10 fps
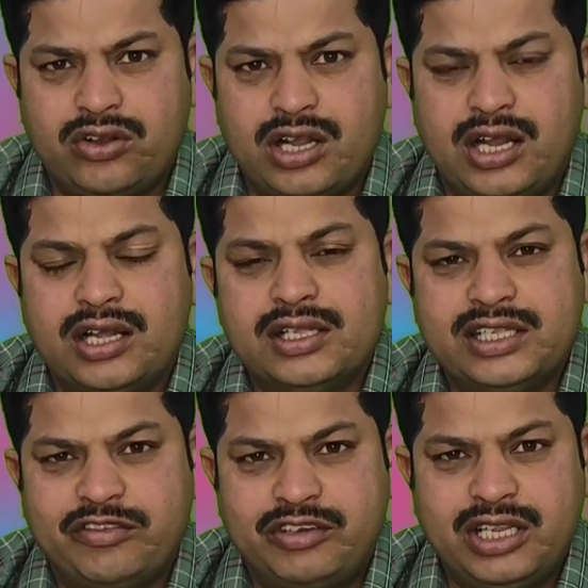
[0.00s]
యొక్క
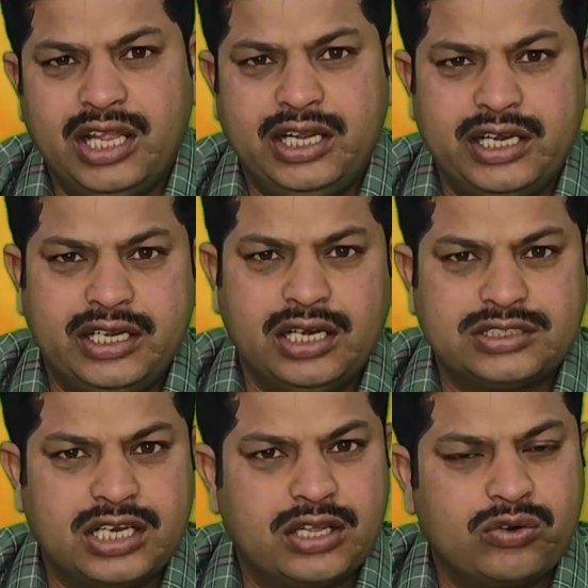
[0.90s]
ఎఫ్టీఏ డీటెయిల్స్
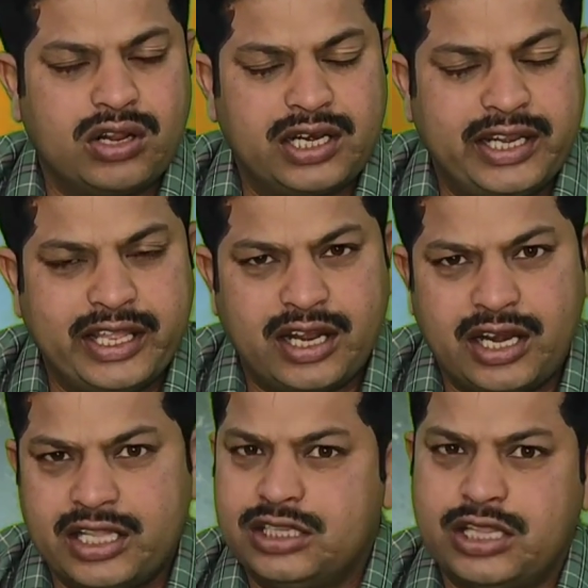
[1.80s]
అన్ని కూడా క్లియర్ గా
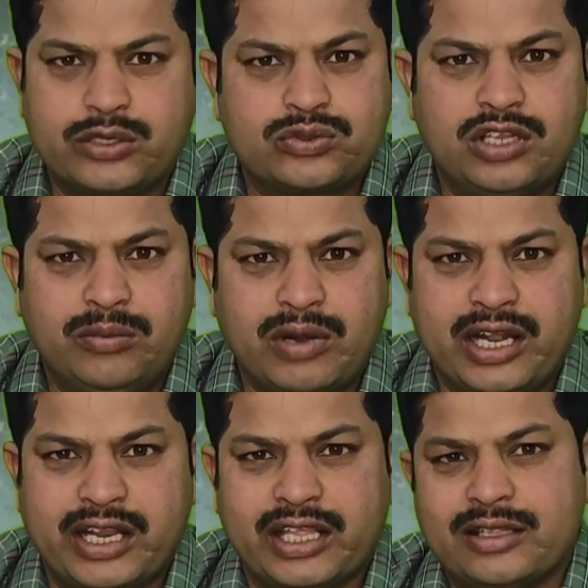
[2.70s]
అనేది తెలుసుకుందాం
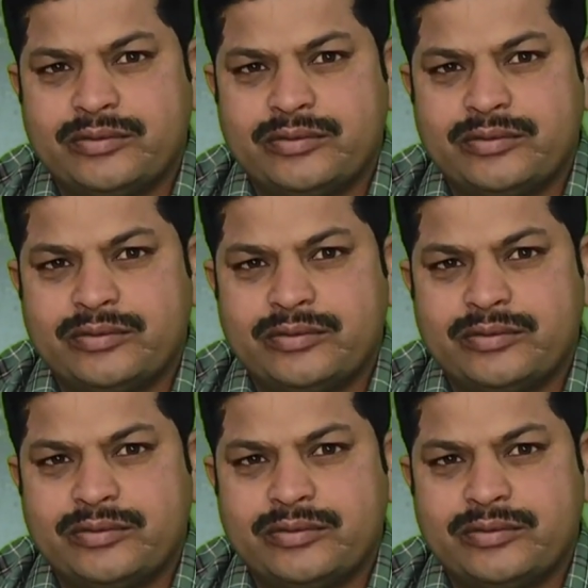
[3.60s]
రండి